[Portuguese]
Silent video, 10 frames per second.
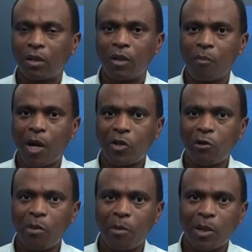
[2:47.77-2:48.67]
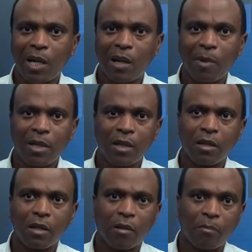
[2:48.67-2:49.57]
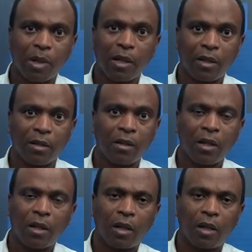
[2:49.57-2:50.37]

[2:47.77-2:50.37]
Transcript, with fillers: Então, a partir do momento que acabar essas campanhas